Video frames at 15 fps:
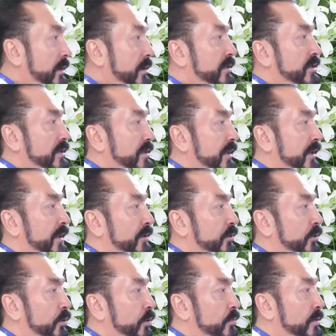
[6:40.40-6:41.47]
cesaret
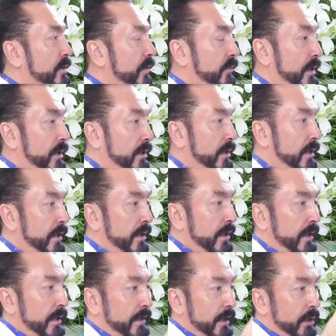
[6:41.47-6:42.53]
geliyor bir sefer.
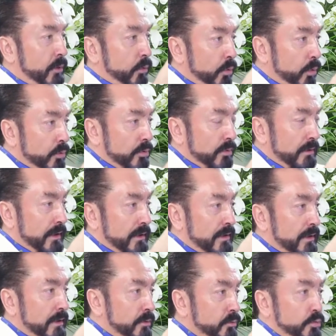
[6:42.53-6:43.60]
Yani onun
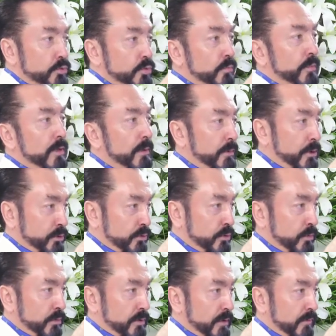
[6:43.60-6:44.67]
dediğini düşünmeye başlıyor bir
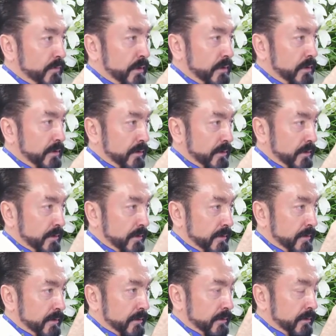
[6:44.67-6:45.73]
sefer.
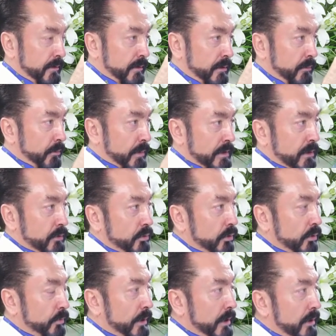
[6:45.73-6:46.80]
Mesela diyor ki
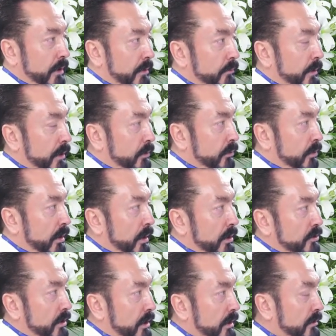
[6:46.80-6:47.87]
peygamber diyor
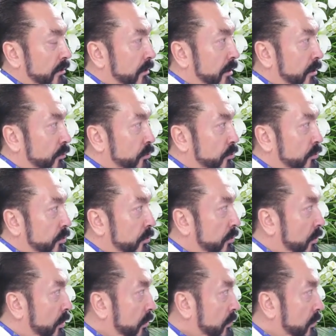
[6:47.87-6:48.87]
haşa kadınlara düşkün diyor.